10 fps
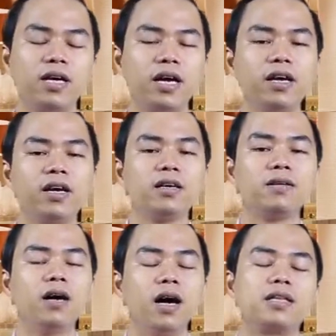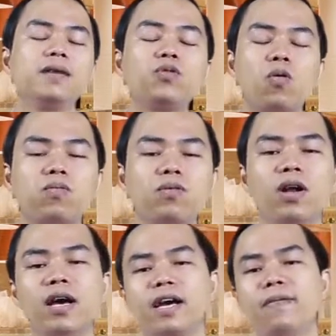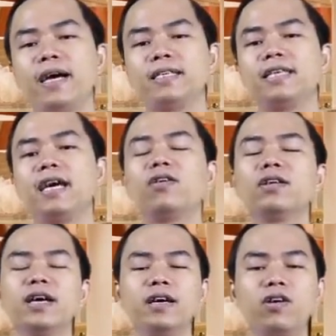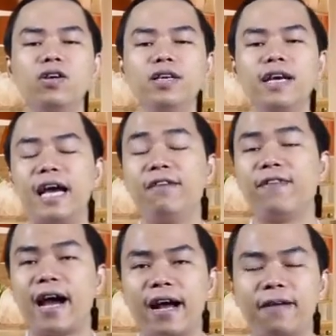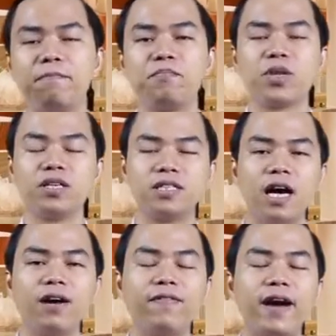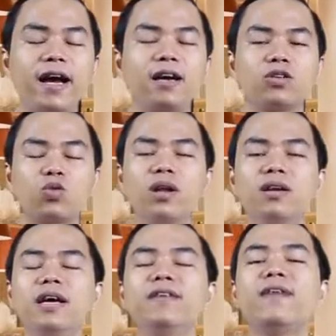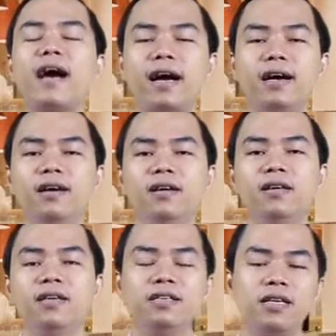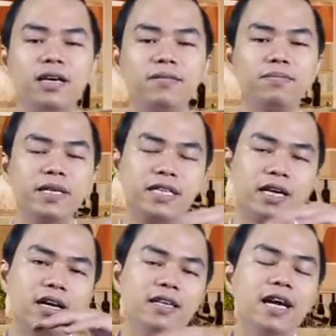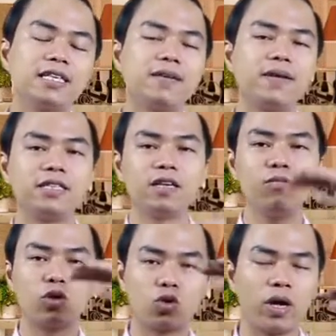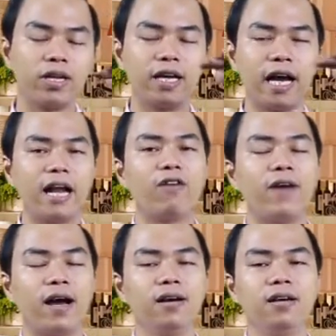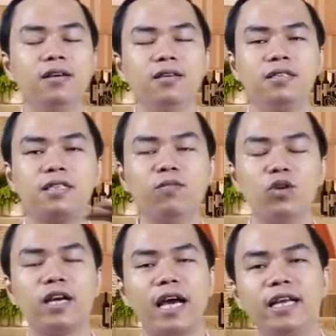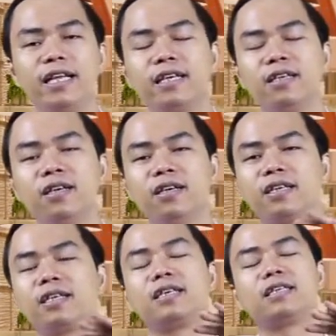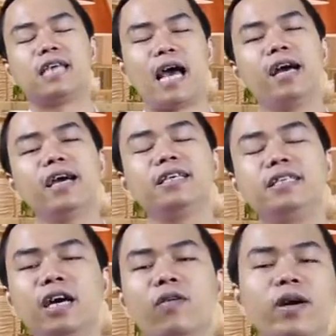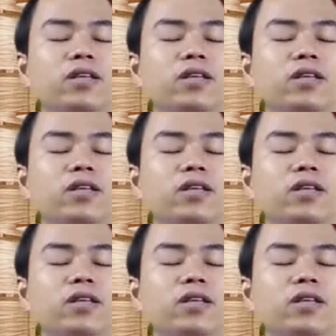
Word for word: Đấy. À, tiếp tục đó là các bạn sẽ có thể có những ngày vàng giờ vàng tuần lễ vàng Đấy. mình sẽ cân nhắc xem là trong một tuần thì ngày nào vắng trong một ngày thì sáng hay chiều